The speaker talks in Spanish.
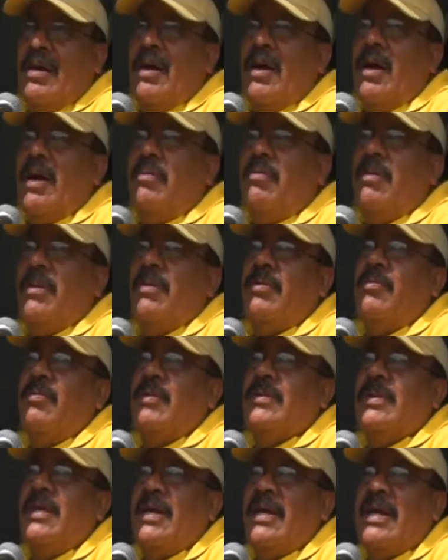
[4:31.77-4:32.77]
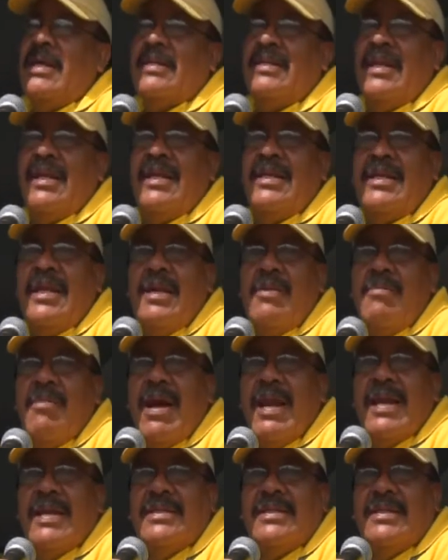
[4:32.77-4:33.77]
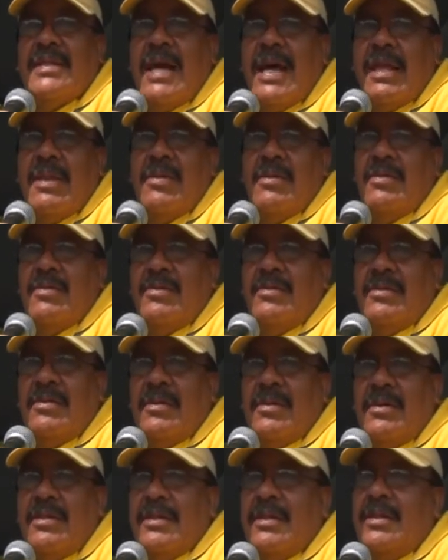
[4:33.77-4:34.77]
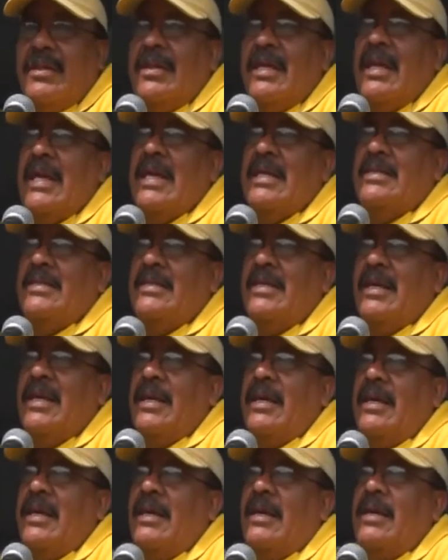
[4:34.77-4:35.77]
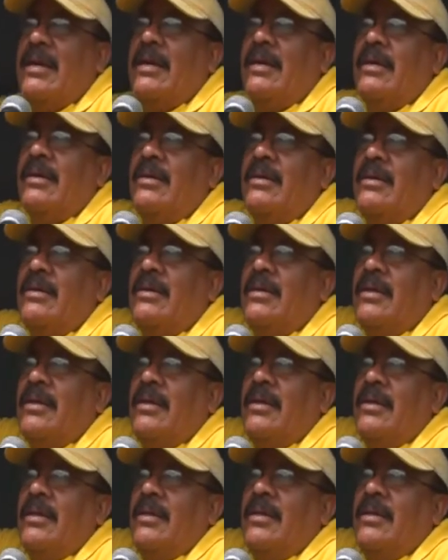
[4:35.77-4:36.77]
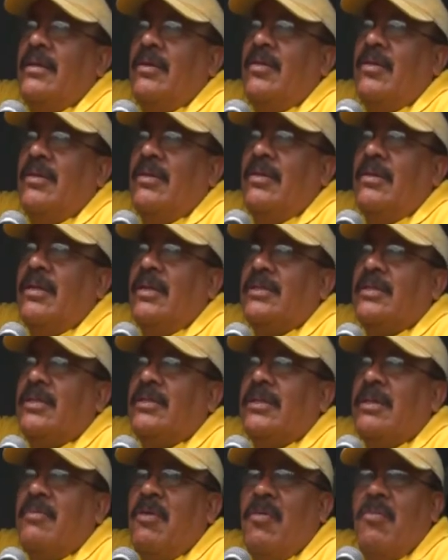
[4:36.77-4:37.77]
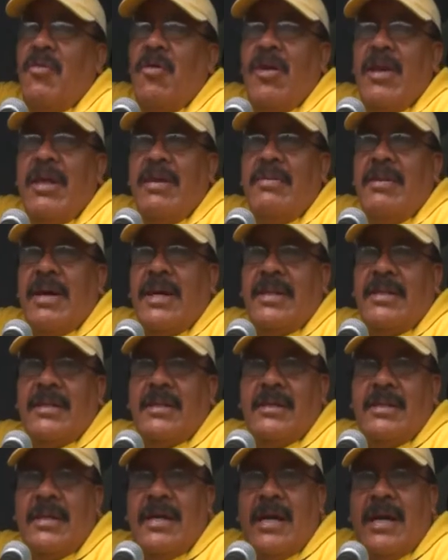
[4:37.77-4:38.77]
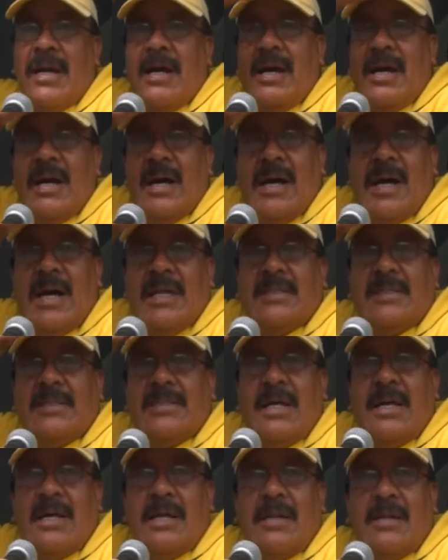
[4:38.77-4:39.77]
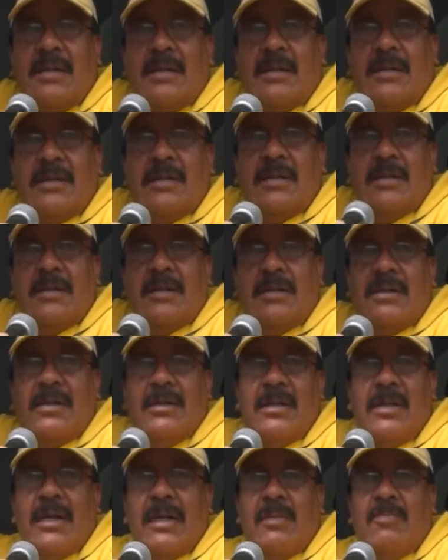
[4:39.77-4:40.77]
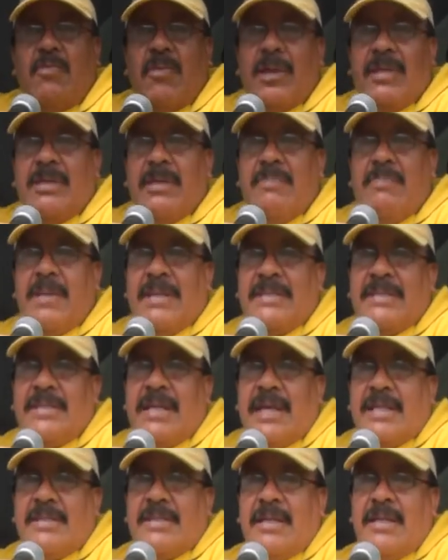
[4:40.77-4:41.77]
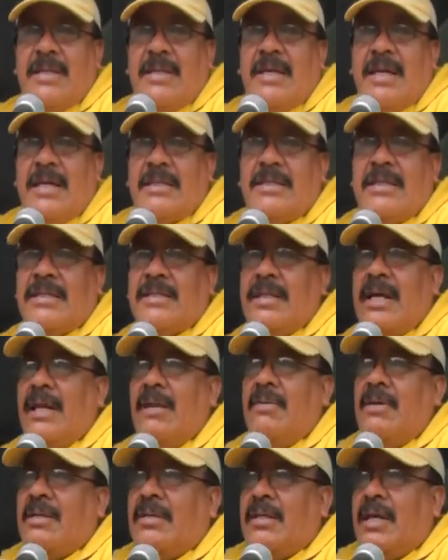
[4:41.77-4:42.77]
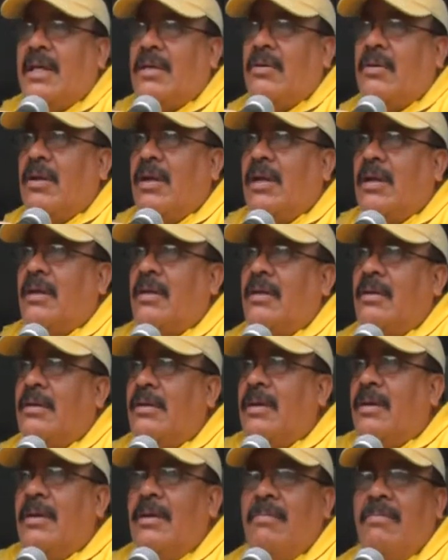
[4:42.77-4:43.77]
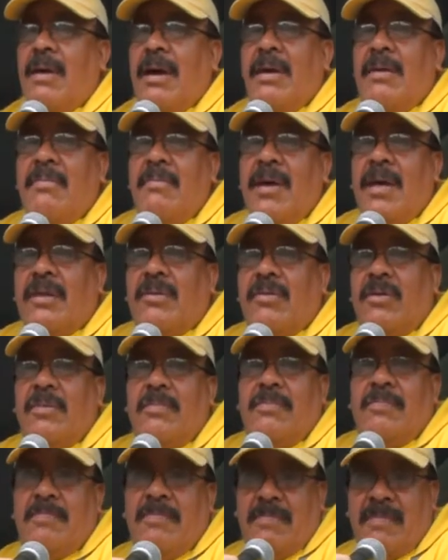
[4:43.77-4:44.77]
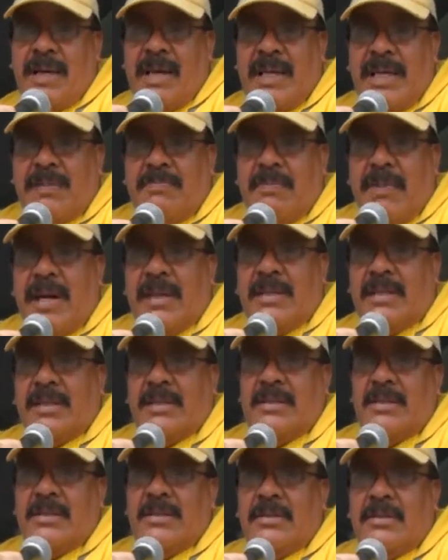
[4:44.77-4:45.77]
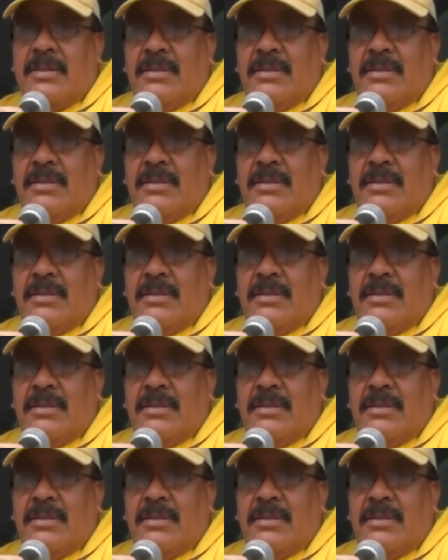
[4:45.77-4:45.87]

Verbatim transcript: Ah, bueno, pues la carretera está en mal estado. Desde, desde Simón Bolívar hasta el puente Pastaza, que ya se está levantando el pavimento en varias partes